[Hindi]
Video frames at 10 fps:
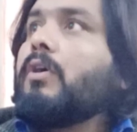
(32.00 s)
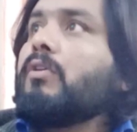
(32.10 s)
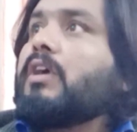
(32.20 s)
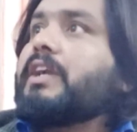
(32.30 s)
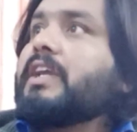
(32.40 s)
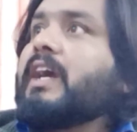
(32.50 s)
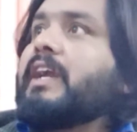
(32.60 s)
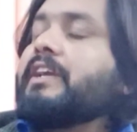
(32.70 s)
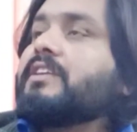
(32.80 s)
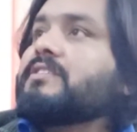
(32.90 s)
ओ घटिया
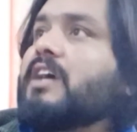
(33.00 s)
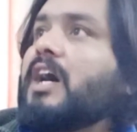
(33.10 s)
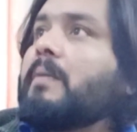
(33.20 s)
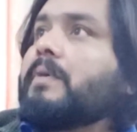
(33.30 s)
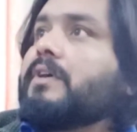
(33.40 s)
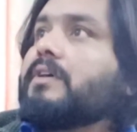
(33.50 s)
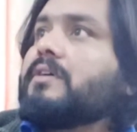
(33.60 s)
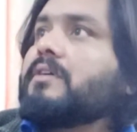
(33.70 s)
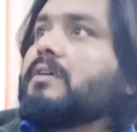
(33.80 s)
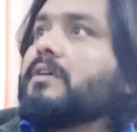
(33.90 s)
एडिटर साहब
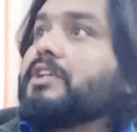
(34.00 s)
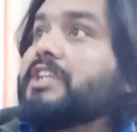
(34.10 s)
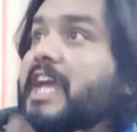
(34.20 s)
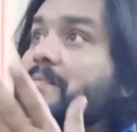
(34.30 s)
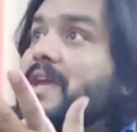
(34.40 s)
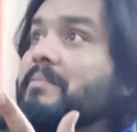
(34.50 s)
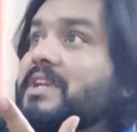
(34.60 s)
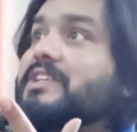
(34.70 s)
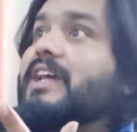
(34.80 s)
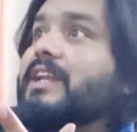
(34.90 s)
ये मेम
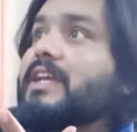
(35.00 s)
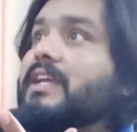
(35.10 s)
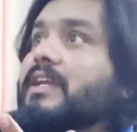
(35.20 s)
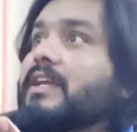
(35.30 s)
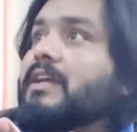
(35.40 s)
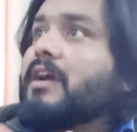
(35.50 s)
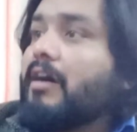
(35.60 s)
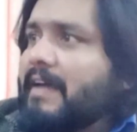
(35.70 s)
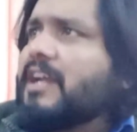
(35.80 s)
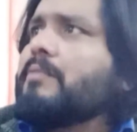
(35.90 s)
नहीं चलानी
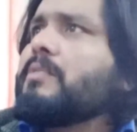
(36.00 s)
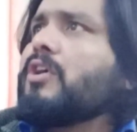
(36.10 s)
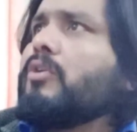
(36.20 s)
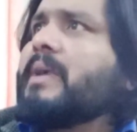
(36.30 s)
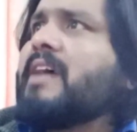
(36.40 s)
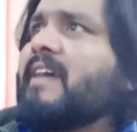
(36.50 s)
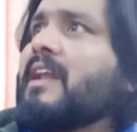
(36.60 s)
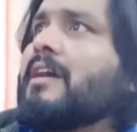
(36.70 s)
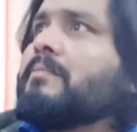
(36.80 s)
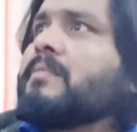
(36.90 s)
ओ वेलकम करो मेरा वेलकम